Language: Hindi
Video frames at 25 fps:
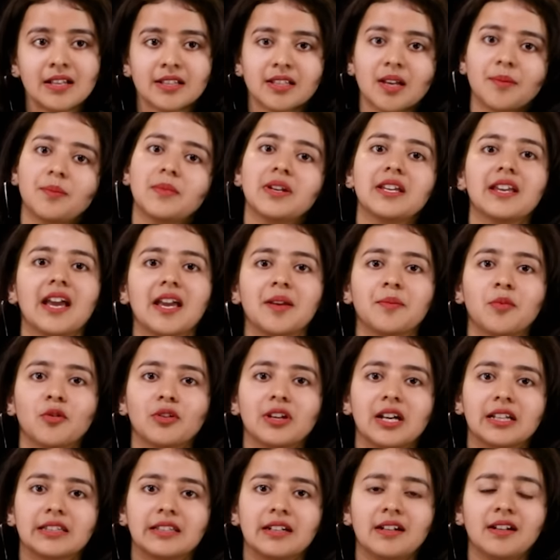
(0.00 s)
सब ने यही
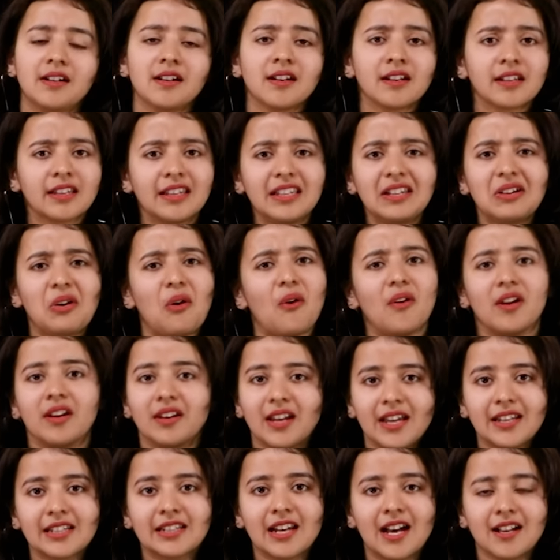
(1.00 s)
बोला था कि
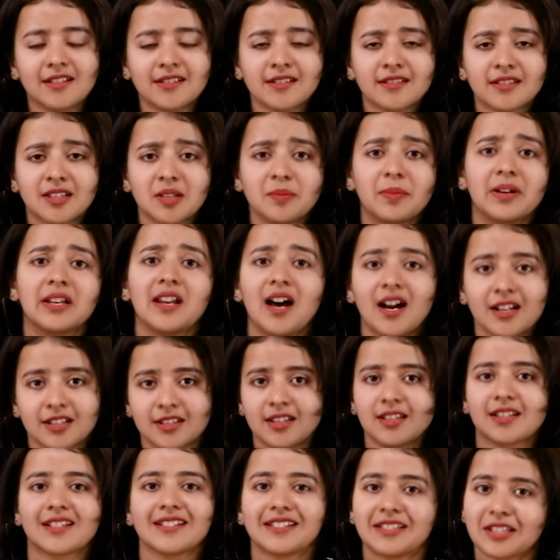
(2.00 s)
ऑनलाइन क्लासेस से भला आज
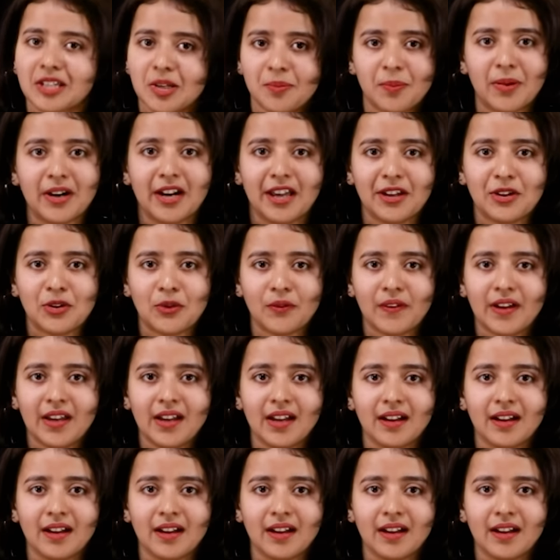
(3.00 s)
तक किसी की पढ़ाई हुई